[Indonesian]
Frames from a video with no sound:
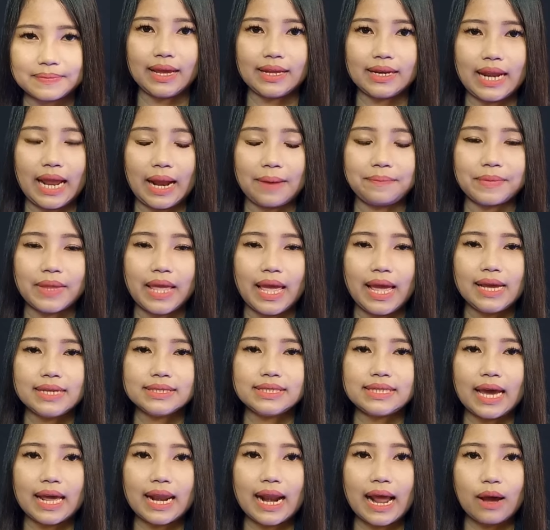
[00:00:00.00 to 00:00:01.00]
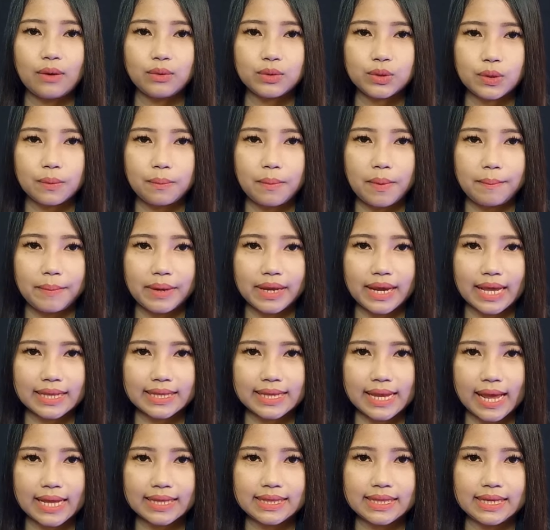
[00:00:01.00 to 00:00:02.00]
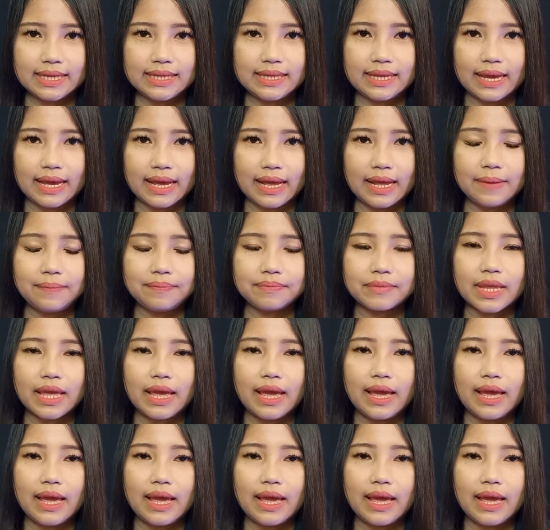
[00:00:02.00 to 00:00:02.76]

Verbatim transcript: Nah, cara untuk memikat hatinya